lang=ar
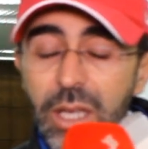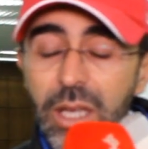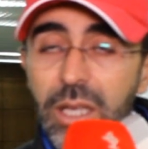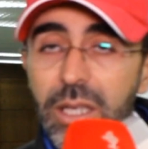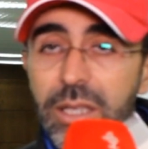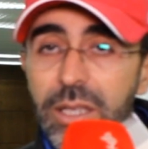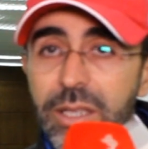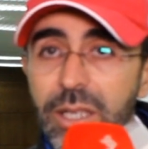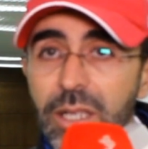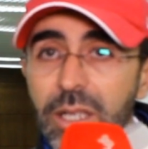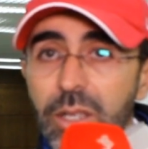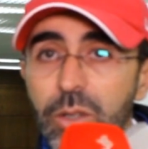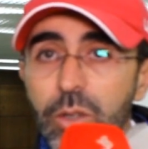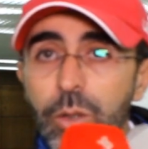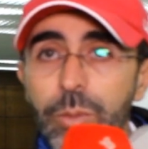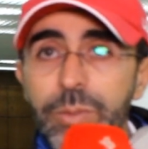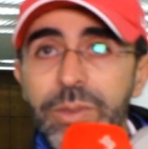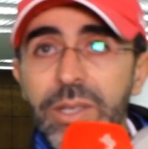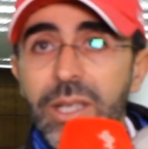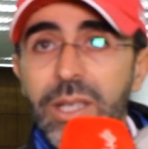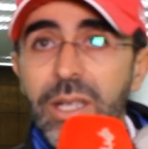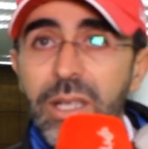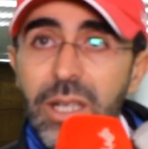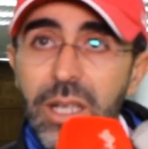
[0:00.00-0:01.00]
ديال الكوب
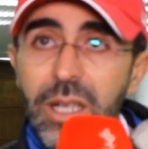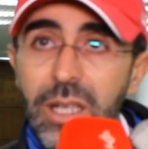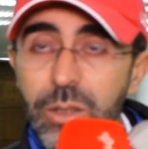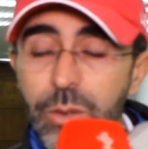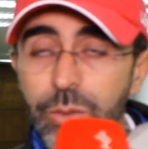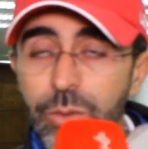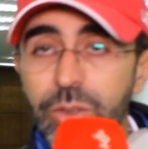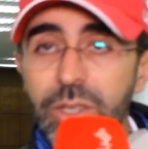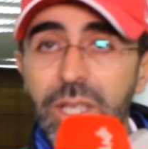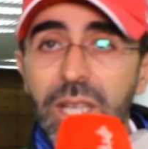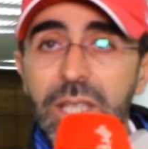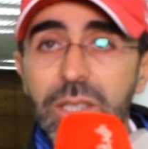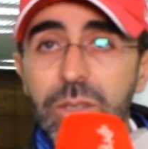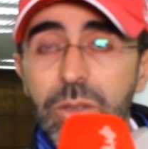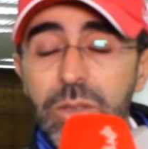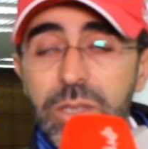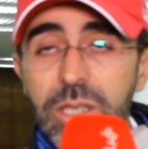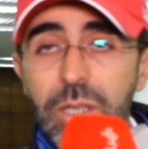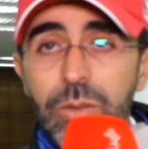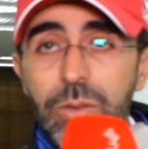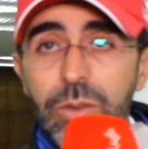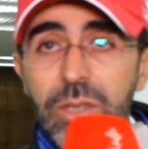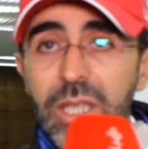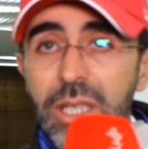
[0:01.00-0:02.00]
ديال لا كونفدراسيون
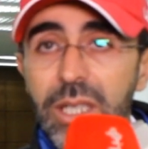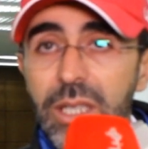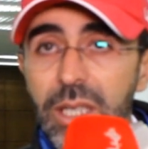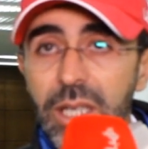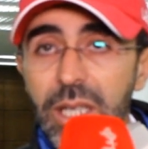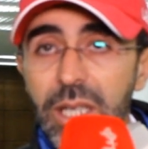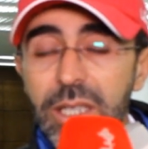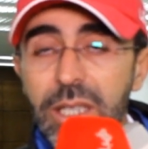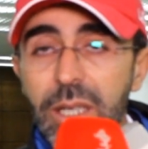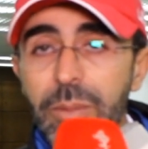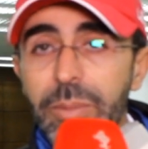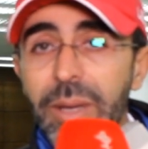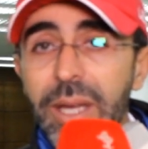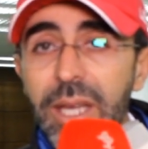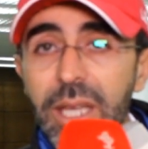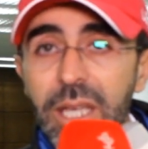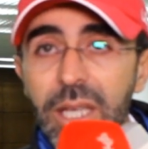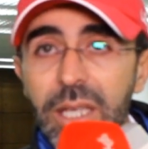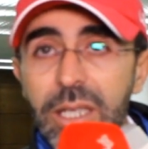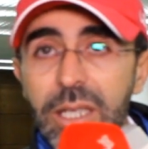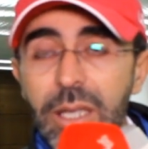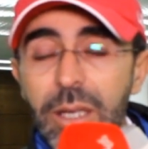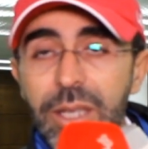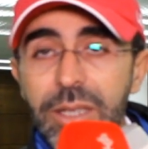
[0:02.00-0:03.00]
سا دير حنا
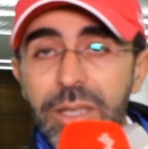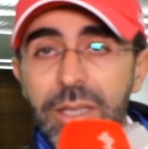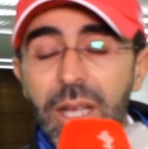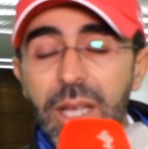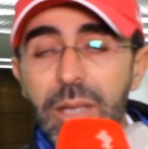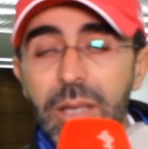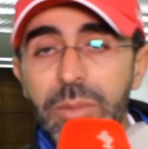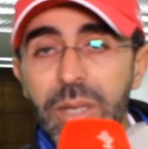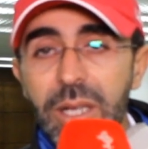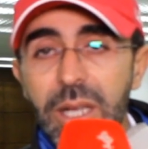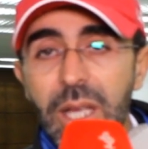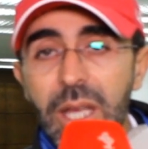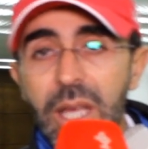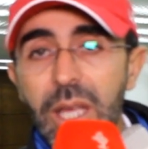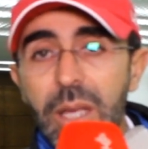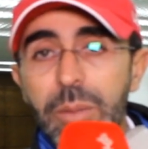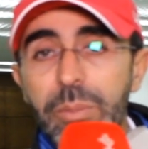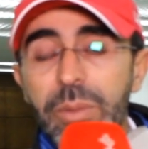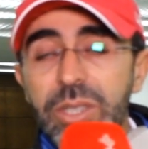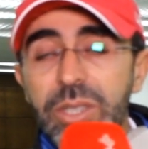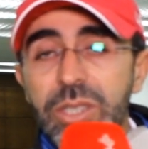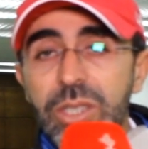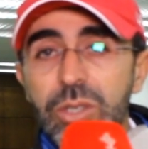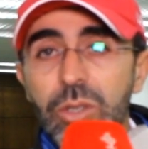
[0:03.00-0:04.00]
باقي حنا عندنا امل
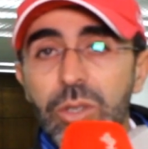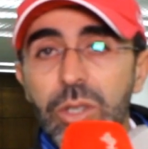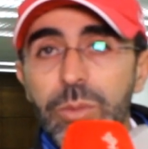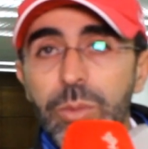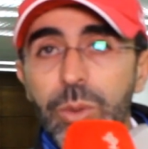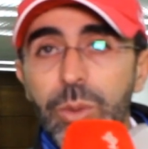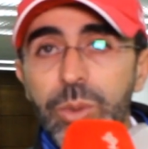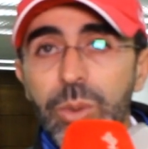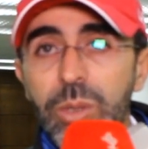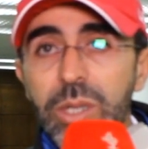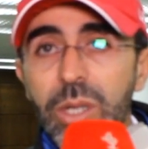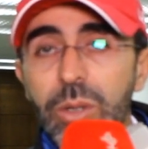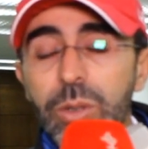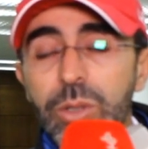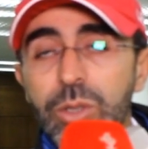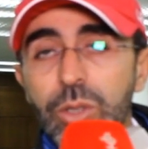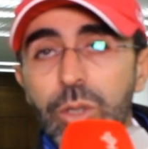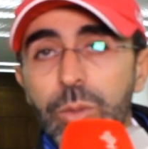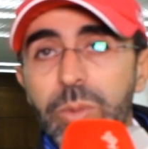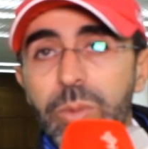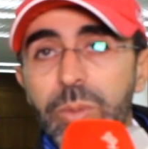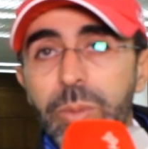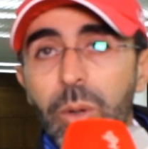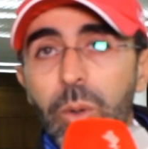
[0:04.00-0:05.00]
باش نرجعوا للبطوله
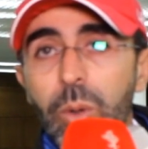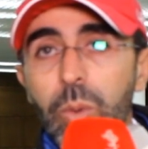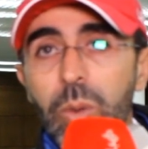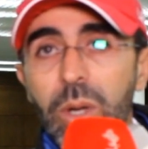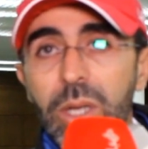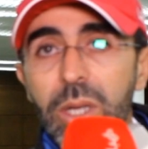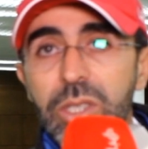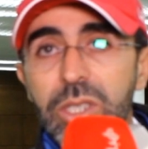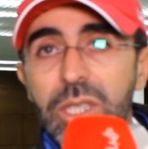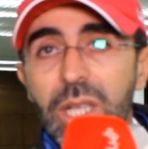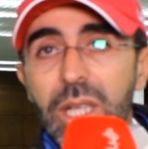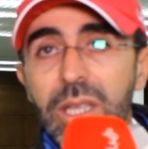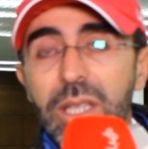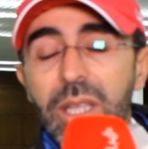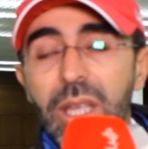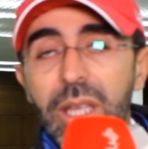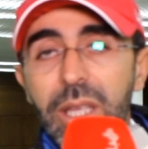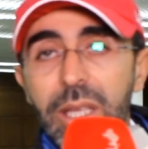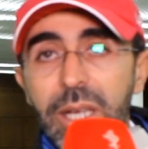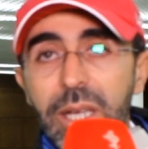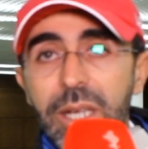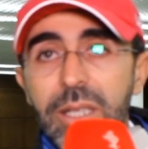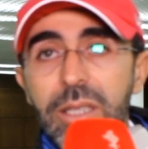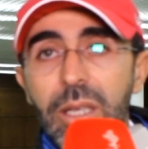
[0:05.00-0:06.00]
ونرجعوا بالقوه ان شاء
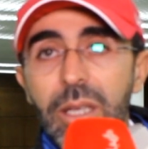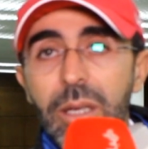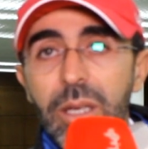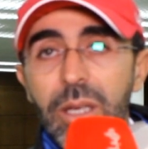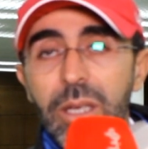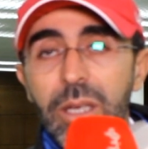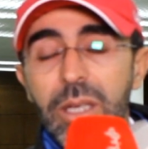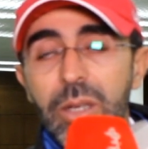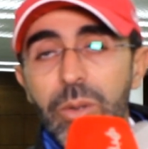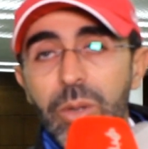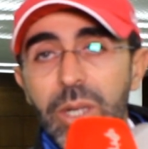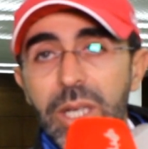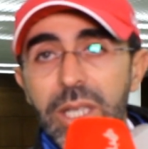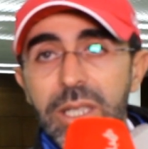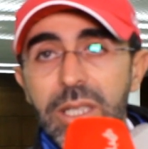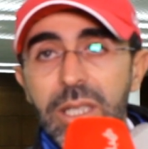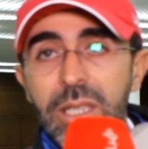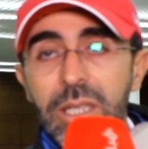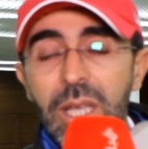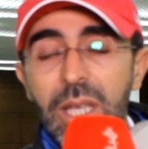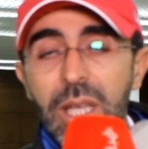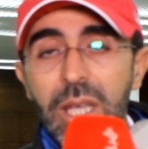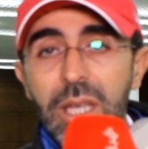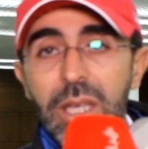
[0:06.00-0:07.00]
الله ريت
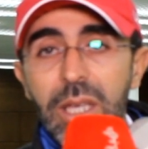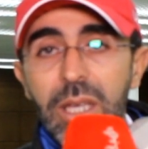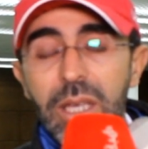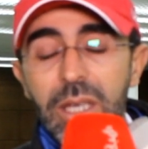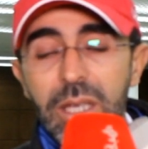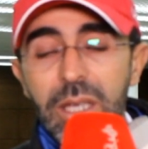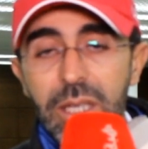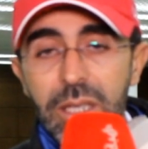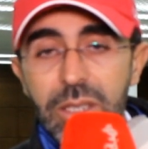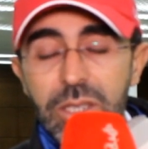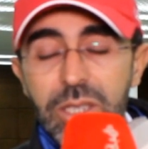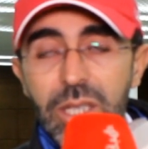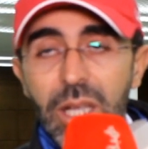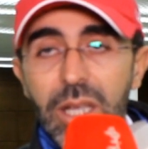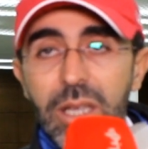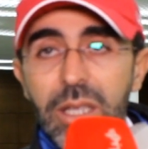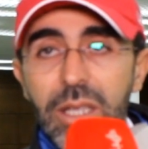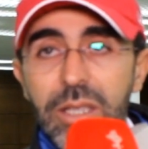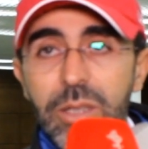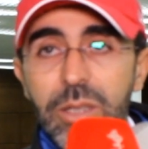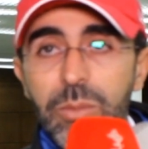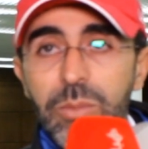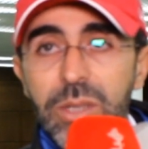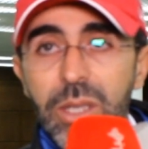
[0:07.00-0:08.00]
ولكن ان شاء
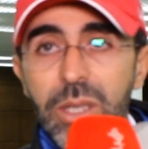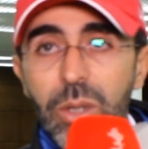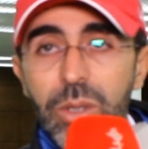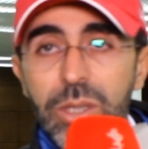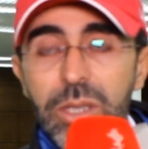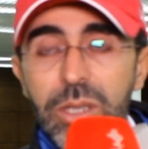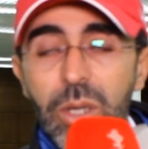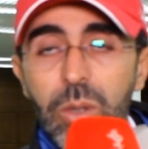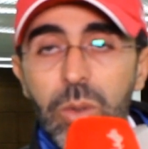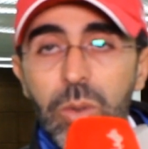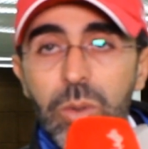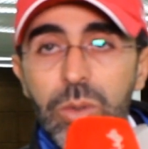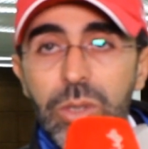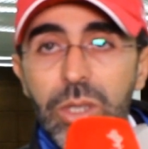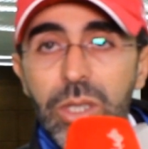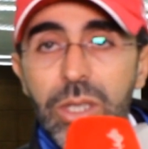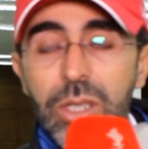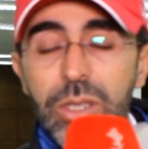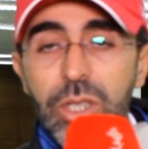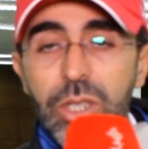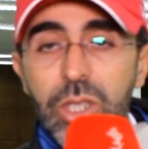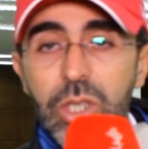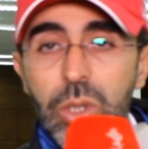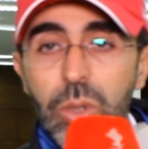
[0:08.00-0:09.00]
الله نتمناو انه
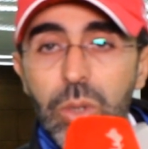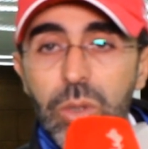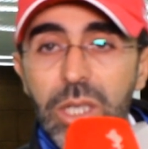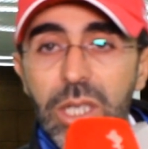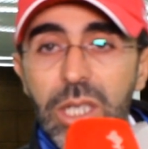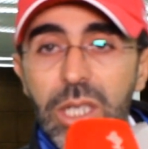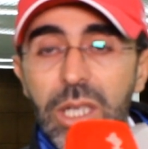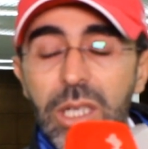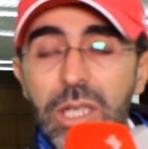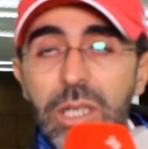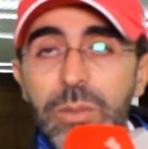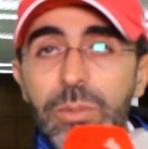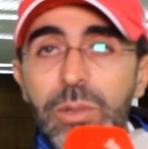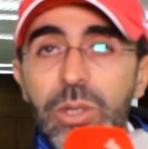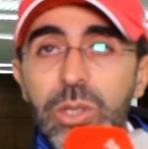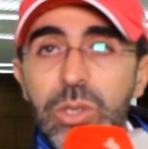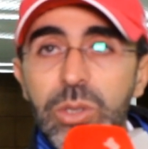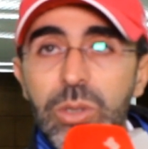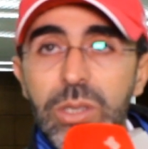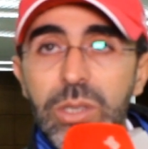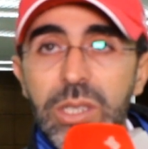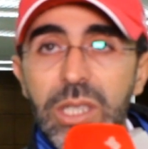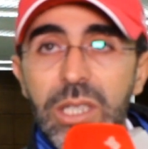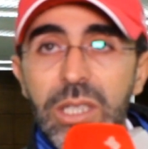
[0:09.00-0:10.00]
نرجعوا لي
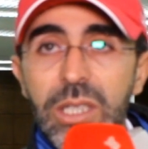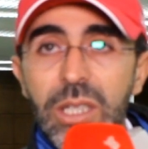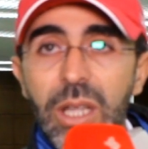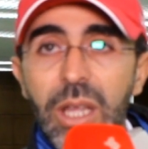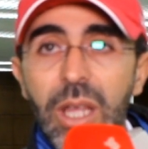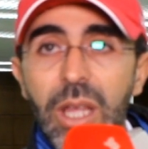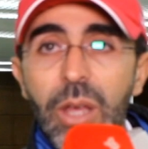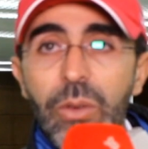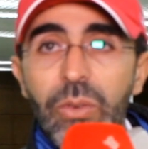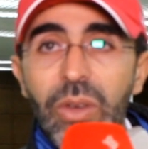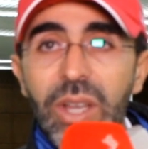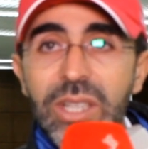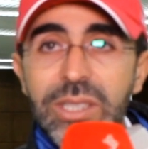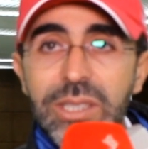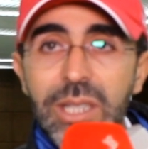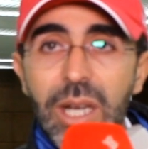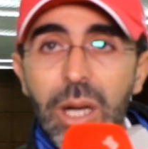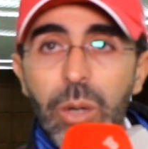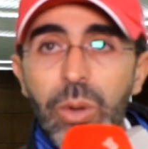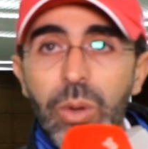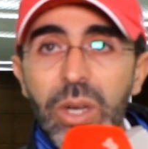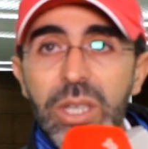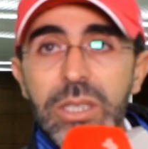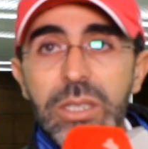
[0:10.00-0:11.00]
بليسير ديالنا
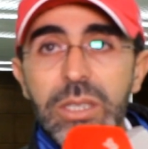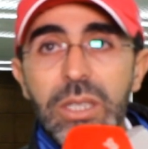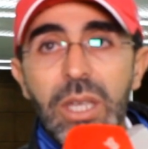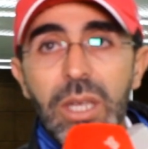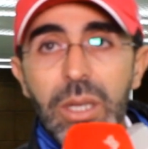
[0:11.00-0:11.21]
اسرع وقت